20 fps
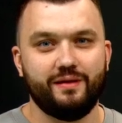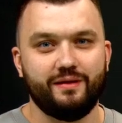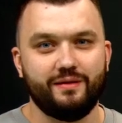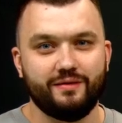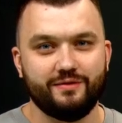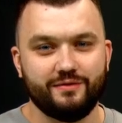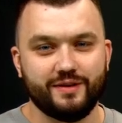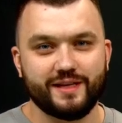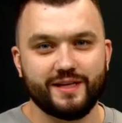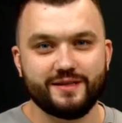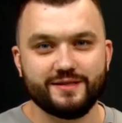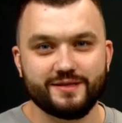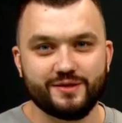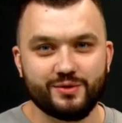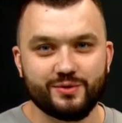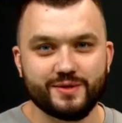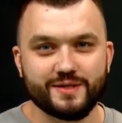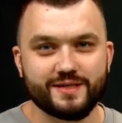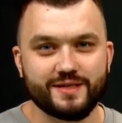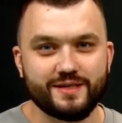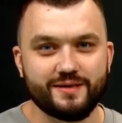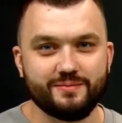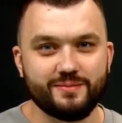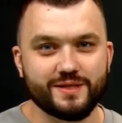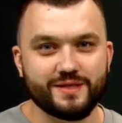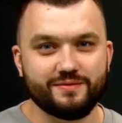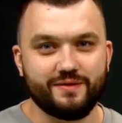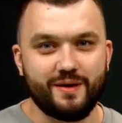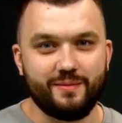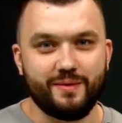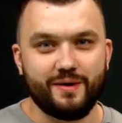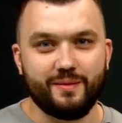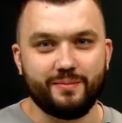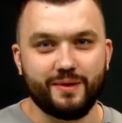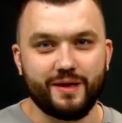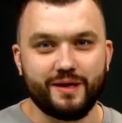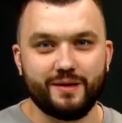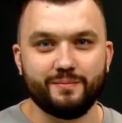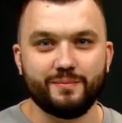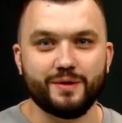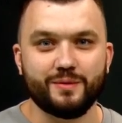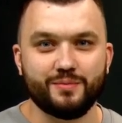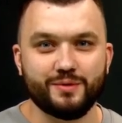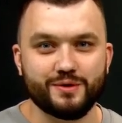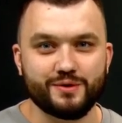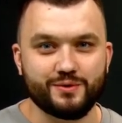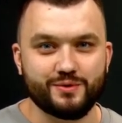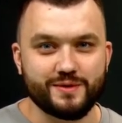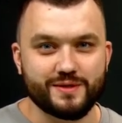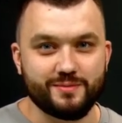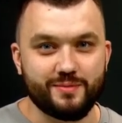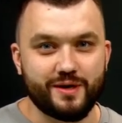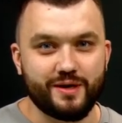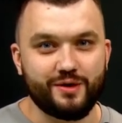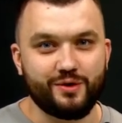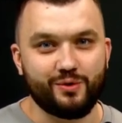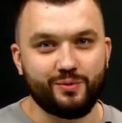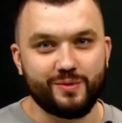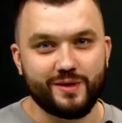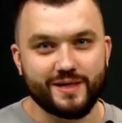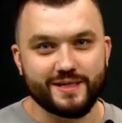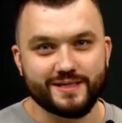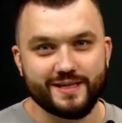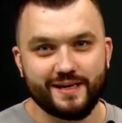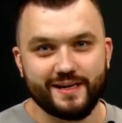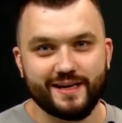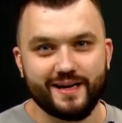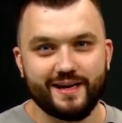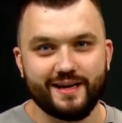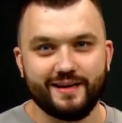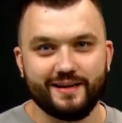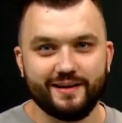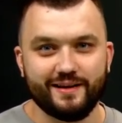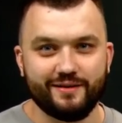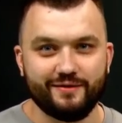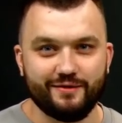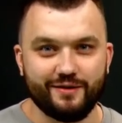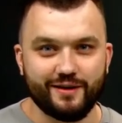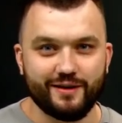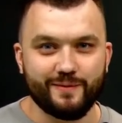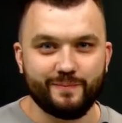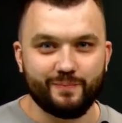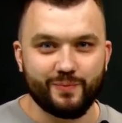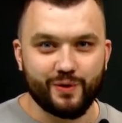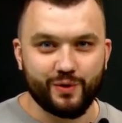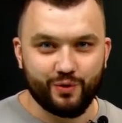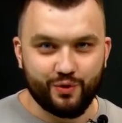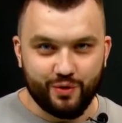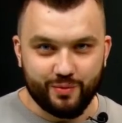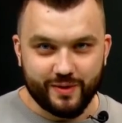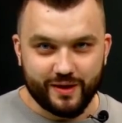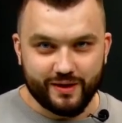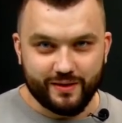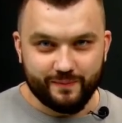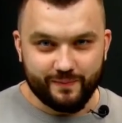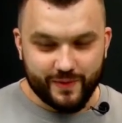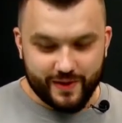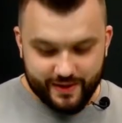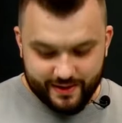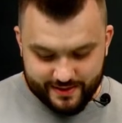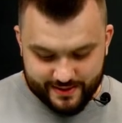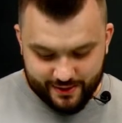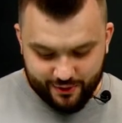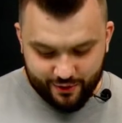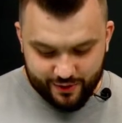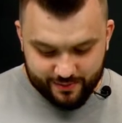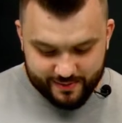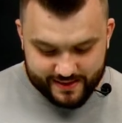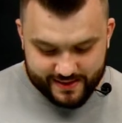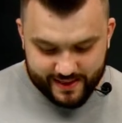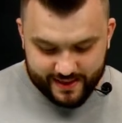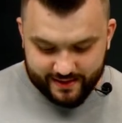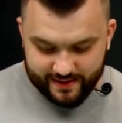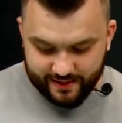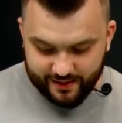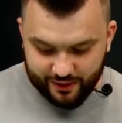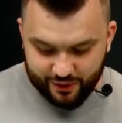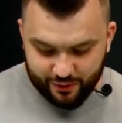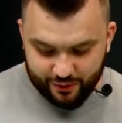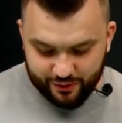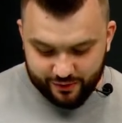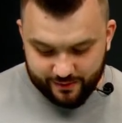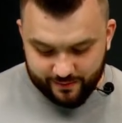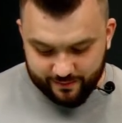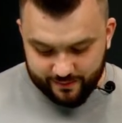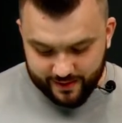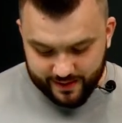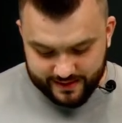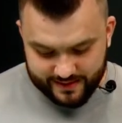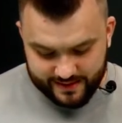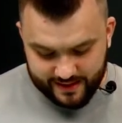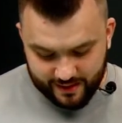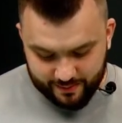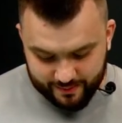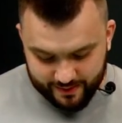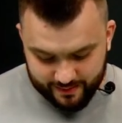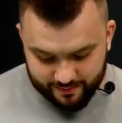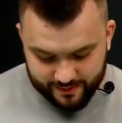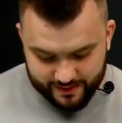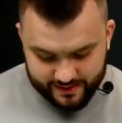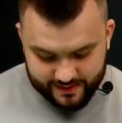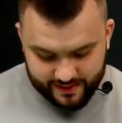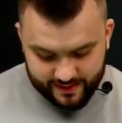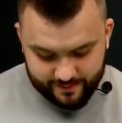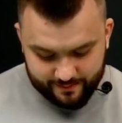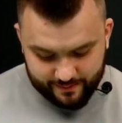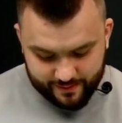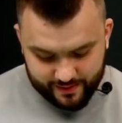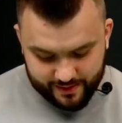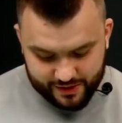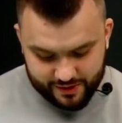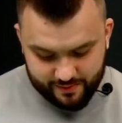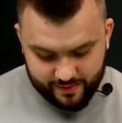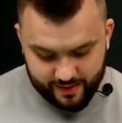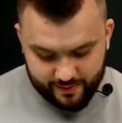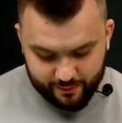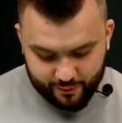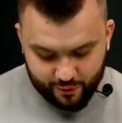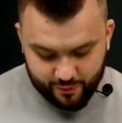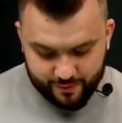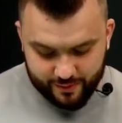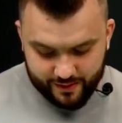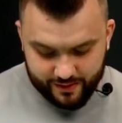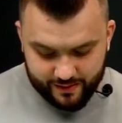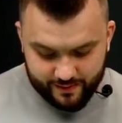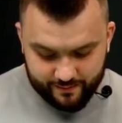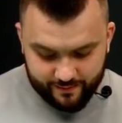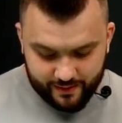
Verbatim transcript: В этой инструкции мы с вами оплатим подписку и забронируем несколько игровых комнат. Заходим на сайт Ракетон, раздел «Подписка», нажимаем «Купить»,